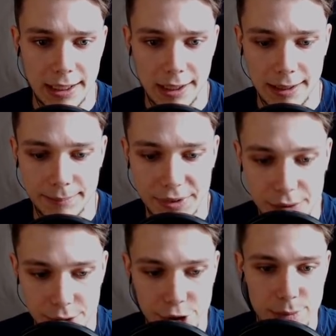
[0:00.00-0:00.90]
Ähm,
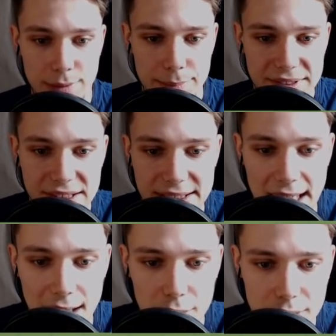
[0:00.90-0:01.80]
so, ich hole mal ein bisschen
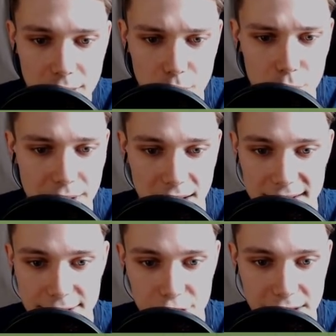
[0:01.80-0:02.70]
Nahrung. Oh ja,
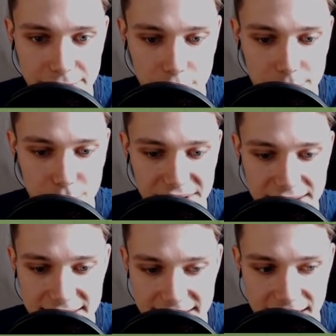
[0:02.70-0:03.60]
der schlägt wirklich bloß
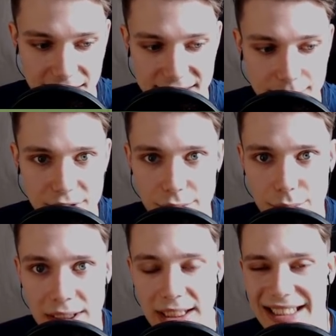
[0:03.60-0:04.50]
sehr, sehr langsam zu.